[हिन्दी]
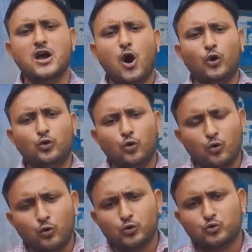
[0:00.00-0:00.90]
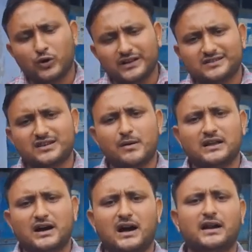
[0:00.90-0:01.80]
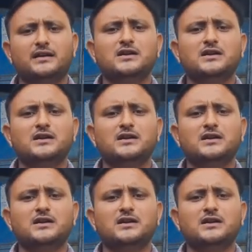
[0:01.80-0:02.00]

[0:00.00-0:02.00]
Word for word: और लोगों को त्वरित समाधान